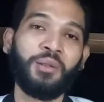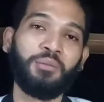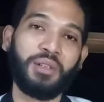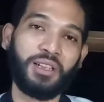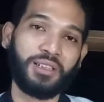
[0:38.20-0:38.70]

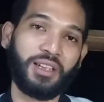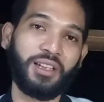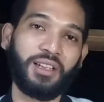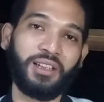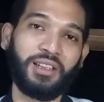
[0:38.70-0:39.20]
pada
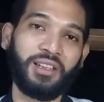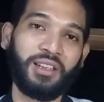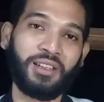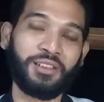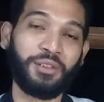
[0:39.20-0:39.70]
saat
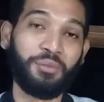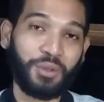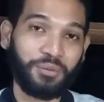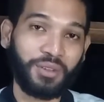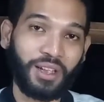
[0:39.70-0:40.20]

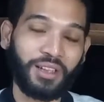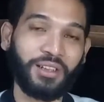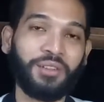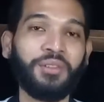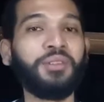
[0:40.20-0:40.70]
sebelum tag
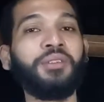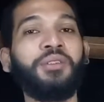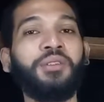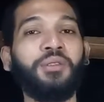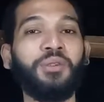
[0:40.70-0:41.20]
itu
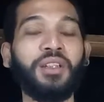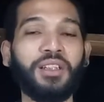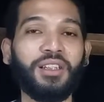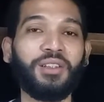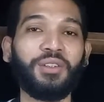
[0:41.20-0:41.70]
gue
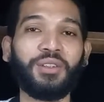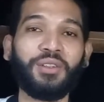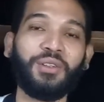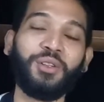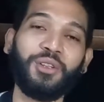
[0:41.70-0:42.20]
lagi
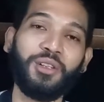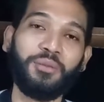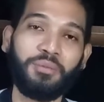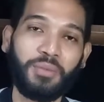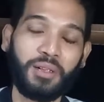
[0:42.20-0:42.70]
nonton The,
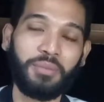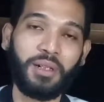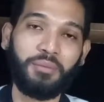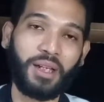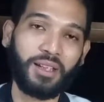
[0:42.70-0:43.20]

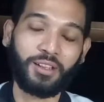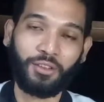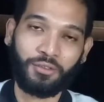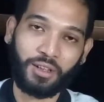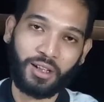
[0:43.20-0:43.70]
apa
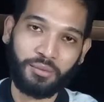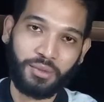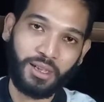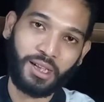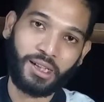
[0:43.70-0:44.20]
Pirate of
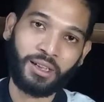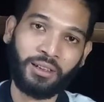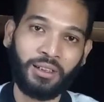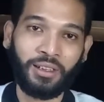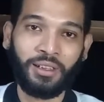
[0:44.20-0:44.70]
Caribbean yang
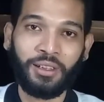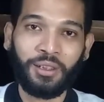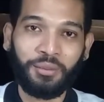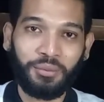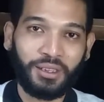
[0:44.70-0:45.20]

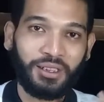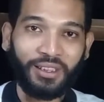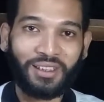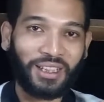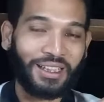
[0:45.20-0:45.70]

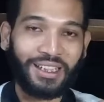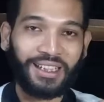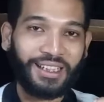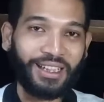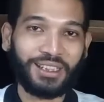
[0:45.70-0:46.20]
bikin
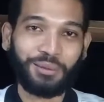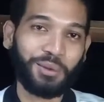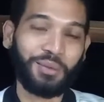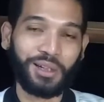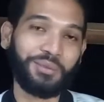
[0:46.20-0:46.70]
terngiang-ngiang nama
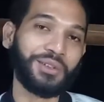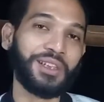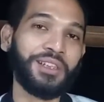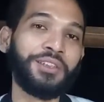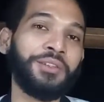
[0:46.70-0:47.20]

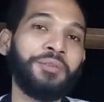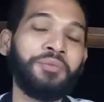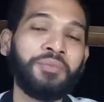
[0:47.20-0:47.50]
Barbosa itu